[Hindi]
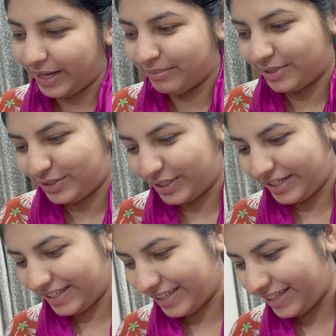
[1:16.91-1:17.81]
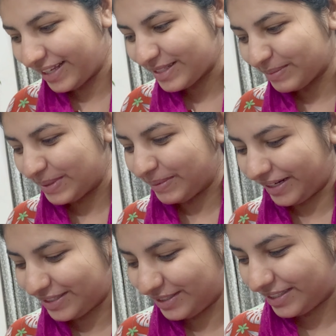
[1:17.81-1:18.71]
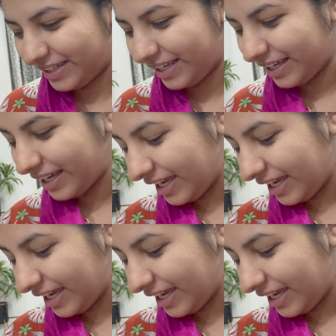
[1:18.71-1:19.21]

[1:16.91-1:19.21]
अब दशहरे की ये सबसे बढ़िया चीज़ है कि